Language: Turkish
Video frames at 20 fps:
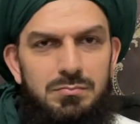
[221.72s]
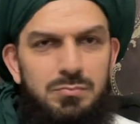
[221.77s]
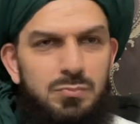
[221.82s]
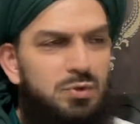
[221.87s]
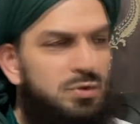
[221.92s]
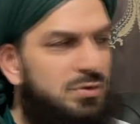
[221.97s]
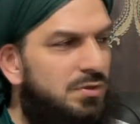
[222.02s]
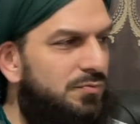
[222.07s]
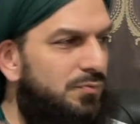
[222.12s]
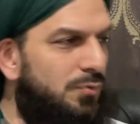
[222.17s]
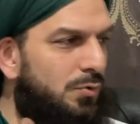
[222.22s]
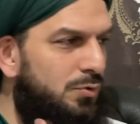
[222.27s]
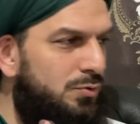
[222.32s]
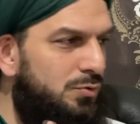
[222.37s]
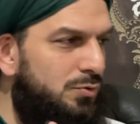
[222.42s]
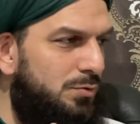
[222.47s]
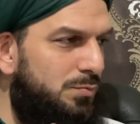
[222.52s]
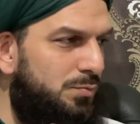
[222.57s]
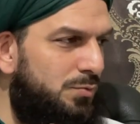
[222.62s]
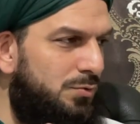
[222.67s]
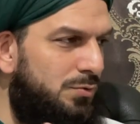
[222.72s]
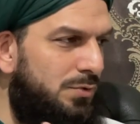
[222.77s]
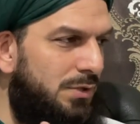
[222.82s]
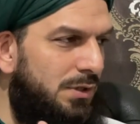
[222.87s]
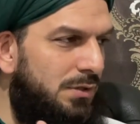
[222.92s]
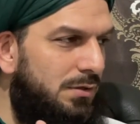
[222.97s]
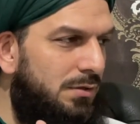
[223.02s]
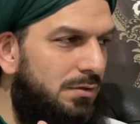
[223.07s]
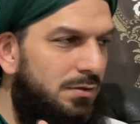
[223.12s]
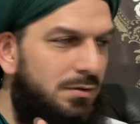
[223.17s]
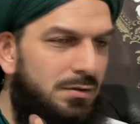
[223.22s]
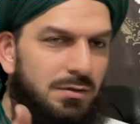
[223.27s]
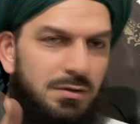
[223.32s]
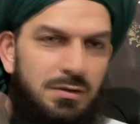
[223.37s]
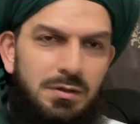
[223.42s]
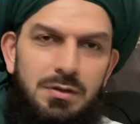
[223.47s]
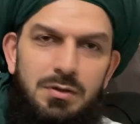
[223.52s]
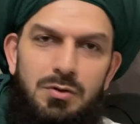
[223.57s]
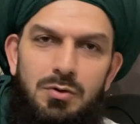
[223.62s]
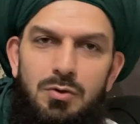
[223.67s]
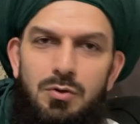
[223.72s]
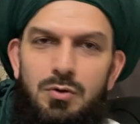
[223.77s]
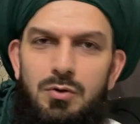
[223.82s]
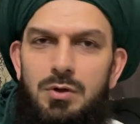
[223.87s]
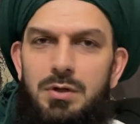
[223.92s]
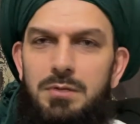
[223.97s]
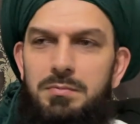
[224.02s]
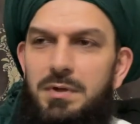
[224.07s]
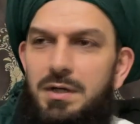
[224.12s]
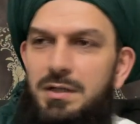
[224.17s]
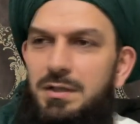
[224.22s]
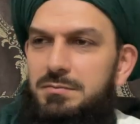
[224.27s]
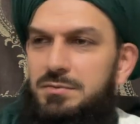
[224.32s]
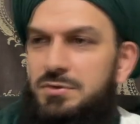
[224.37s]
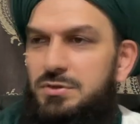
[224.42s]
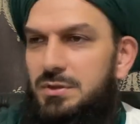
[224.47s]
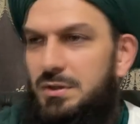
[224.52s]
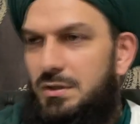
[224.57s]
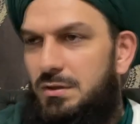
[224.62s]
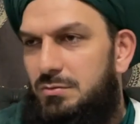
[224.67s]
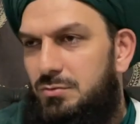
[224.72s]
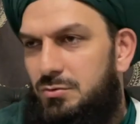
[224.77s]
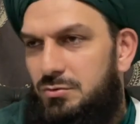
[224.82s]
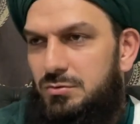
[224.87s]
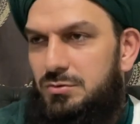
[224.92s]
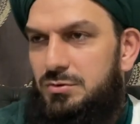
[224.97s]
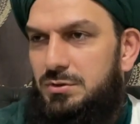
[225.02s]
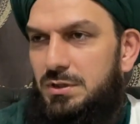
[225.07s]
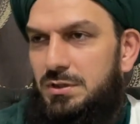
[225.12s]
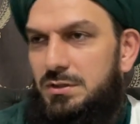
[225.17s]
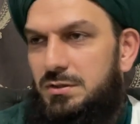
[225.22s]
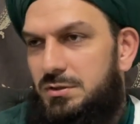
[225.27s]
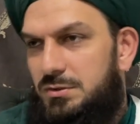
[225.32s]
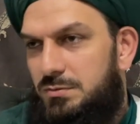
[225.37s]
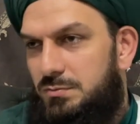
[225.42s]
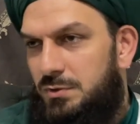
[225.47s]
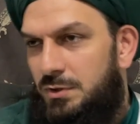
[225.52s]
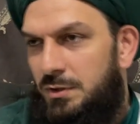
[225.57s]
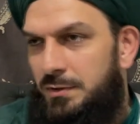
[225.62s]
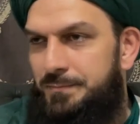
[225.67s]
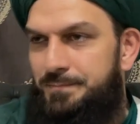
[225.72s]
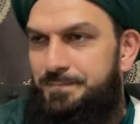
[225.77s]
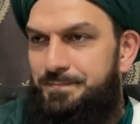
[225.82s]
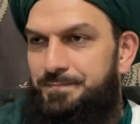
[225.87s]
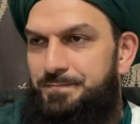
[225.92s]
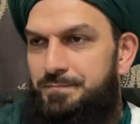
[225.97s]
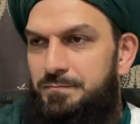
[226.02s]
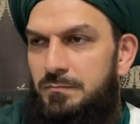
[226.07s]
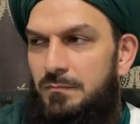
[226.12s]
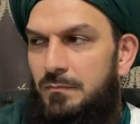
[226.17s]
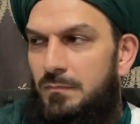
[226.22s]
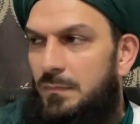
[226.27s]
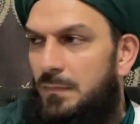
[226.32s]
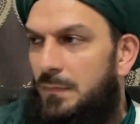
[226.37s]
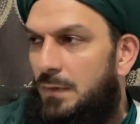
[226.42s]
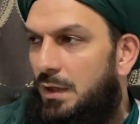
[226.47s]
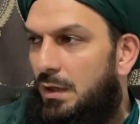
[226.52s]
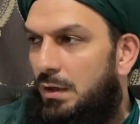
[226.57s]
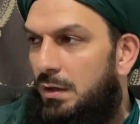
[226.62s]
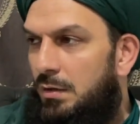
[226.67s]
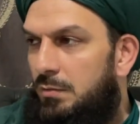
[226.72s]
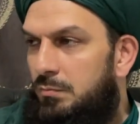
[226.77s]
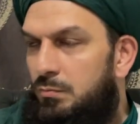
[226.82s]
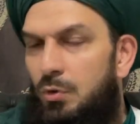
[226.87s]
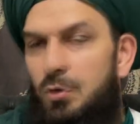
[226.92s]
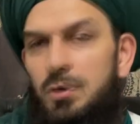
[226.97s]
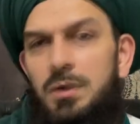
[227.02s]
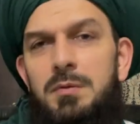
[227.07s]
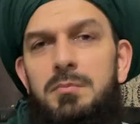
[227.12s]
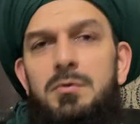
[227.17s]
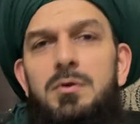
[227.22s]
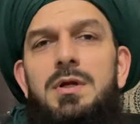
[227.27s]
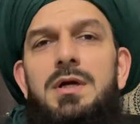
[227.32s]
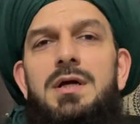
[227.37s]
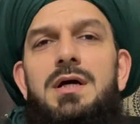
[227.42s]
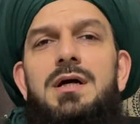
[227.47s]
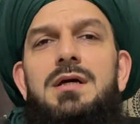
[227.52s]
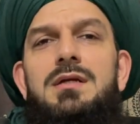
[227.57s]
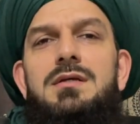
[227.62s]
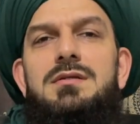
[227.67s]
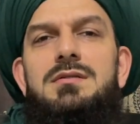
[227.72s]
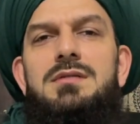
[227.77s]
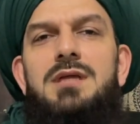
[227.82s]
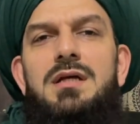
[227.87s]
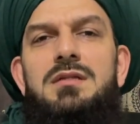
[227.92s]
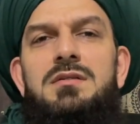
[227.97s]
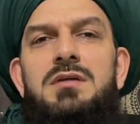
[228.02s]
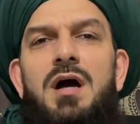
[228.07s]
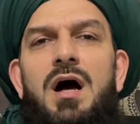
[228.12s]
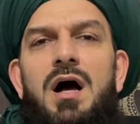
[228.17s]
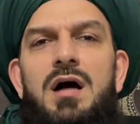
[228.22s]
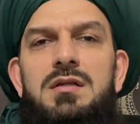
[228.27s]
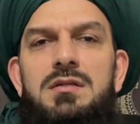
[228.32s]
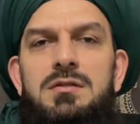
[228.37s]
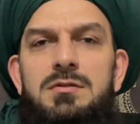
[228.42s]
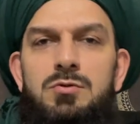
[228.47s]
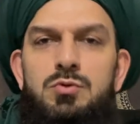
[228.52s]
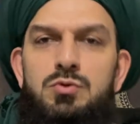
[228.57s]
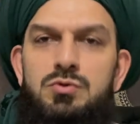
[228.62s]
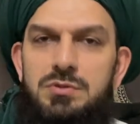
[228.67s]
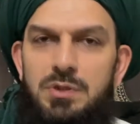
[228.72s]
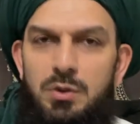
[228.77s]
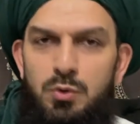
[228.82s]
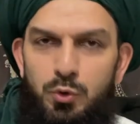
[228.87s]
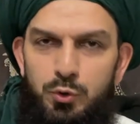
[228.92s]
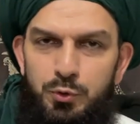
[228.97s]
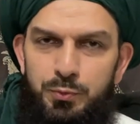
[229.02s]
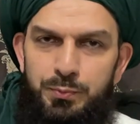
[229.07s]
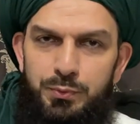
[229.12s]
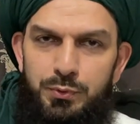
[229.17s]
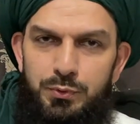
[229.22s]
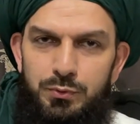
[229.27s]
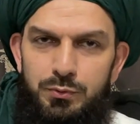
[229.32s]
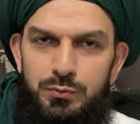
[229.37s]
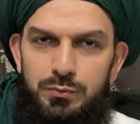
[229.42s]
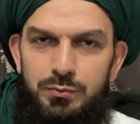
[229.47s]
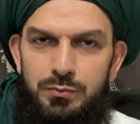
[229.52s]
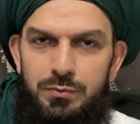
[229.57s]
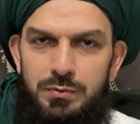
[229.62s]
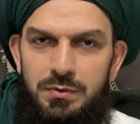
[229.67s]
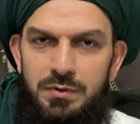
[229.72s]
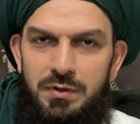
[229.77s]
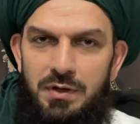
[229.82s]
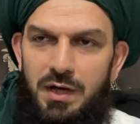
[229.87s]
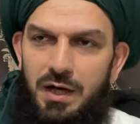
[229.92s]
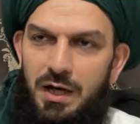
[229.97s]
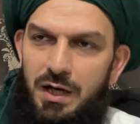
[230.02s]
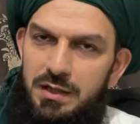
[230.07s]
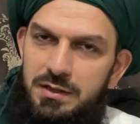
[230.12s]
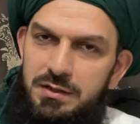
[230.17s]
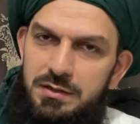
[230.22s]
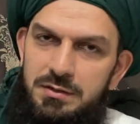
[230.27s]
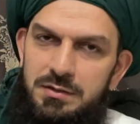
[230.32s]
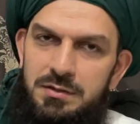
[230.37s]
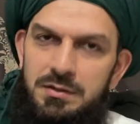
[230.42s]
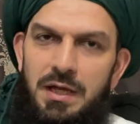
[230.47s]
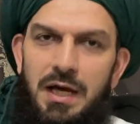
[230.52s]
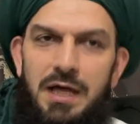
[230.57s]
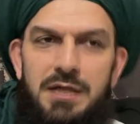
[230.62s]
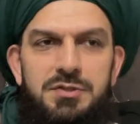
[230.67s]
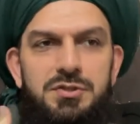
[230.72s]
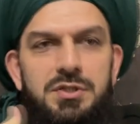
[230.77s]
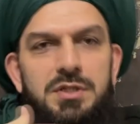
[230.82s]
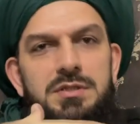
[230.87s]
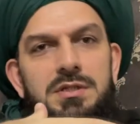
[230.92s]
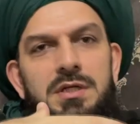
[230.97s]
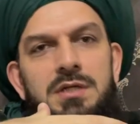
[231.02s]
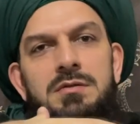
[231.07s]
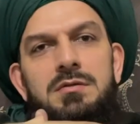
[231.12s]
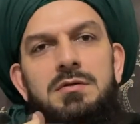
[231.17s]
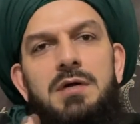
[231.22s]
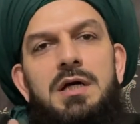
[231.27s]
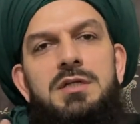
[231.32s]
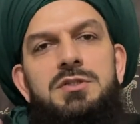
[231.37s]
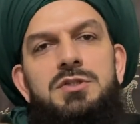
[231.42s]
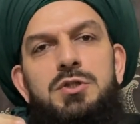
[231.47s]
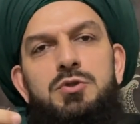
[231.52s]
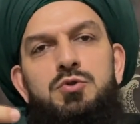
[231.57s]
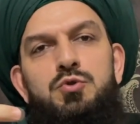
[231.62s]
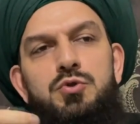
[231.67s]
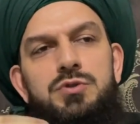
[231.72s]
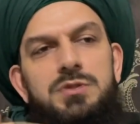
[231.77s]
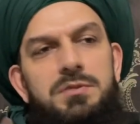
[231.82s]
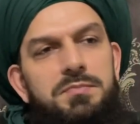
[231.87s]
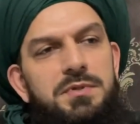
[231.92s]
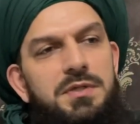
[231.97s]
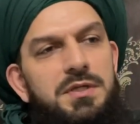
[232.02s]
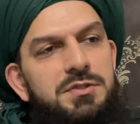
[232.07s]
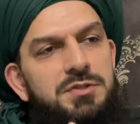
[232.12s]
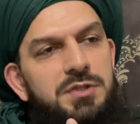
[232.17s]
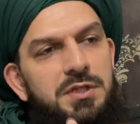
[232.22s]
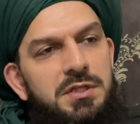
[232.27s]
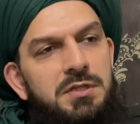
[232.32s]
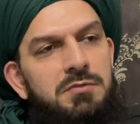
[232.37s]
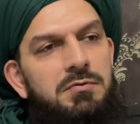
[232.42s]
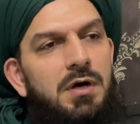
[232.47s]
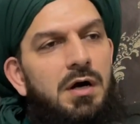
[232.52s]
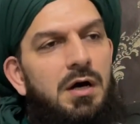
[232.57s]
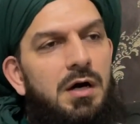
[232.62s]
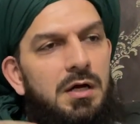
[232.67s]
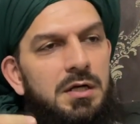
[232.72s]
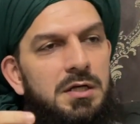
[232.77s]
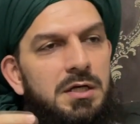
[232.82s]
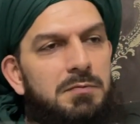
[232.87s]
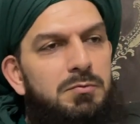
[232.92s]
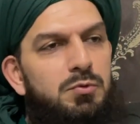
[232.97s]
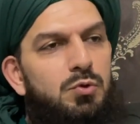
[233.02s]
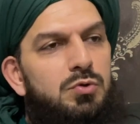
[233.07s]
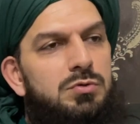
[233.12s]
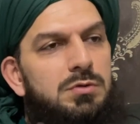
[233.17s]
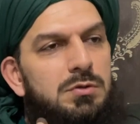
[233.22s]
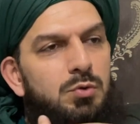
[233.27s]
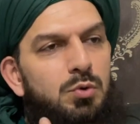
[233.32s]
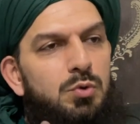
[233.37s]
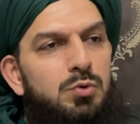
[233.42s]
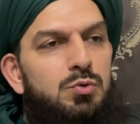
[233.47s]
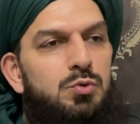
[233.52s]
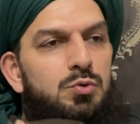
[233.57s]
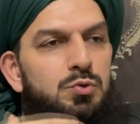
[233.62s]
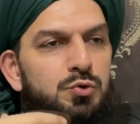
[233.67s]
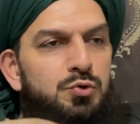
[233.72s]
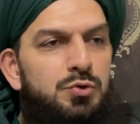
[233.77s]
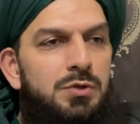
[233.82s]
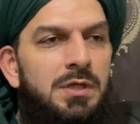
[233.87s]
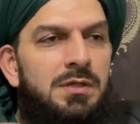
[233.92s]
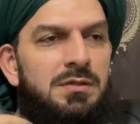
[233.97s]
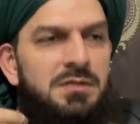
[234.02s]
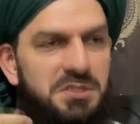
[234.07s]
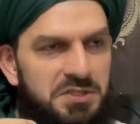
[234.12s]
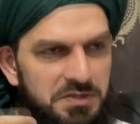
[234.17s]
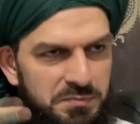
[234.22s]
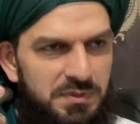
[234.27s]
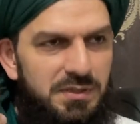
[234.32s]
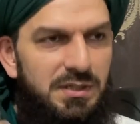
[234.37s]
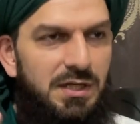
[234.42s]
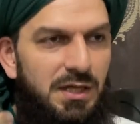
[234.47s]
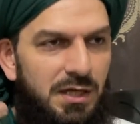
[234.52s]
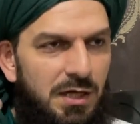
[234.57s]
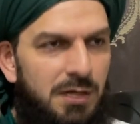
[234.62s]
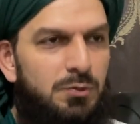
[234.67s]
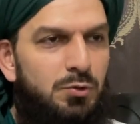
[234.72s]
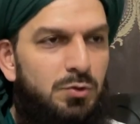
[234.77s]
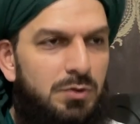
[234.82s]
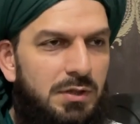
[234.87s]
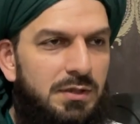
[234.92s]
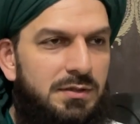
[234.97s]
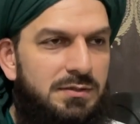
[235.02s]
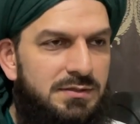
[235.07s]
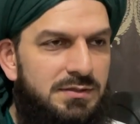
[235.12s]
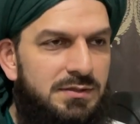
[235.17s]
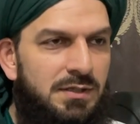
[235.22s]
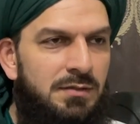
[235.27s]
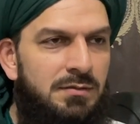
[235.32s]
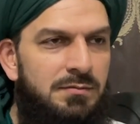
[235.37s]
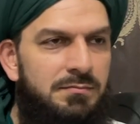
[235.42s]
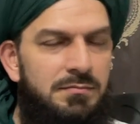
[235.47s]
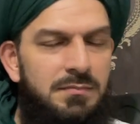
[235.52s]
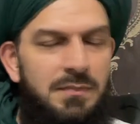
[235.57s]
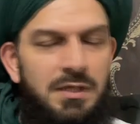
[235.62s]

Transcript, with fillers: Mustafa Öztürk müydü neydi? Öyle bir adam işte. Yurt dışına gitti şimdi. Böyle böyle yani kendi aklını üste koyup aklının her şeyden her şeyi çözebileceğini ve harika bir noktada olduğunu düşünen kibirle yani yolan insan